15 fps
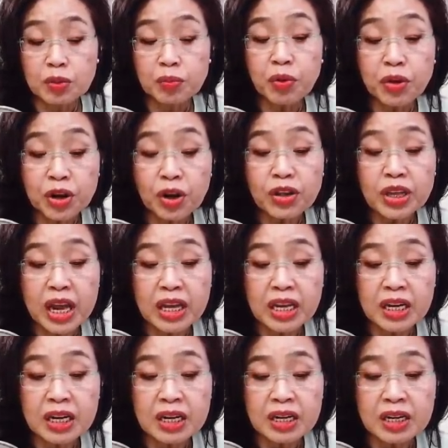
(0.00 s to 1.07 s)
뭐 이런
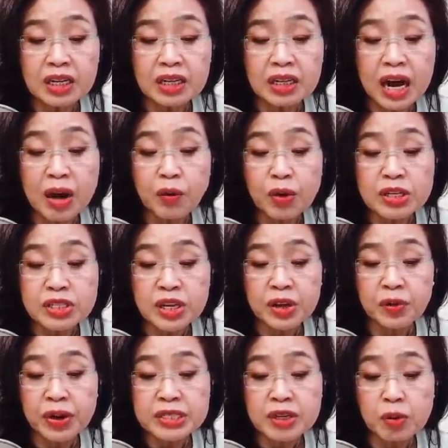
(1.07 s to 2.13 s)
얘기를 그 하고
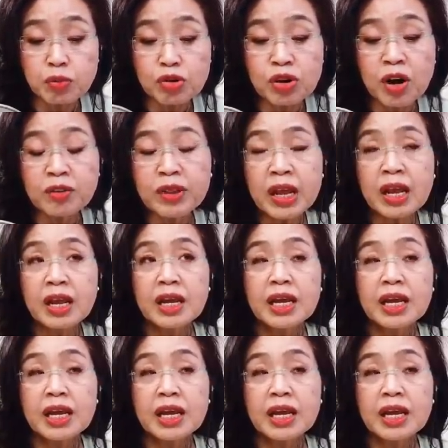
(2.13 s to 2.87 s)
있어요. 그래서 물론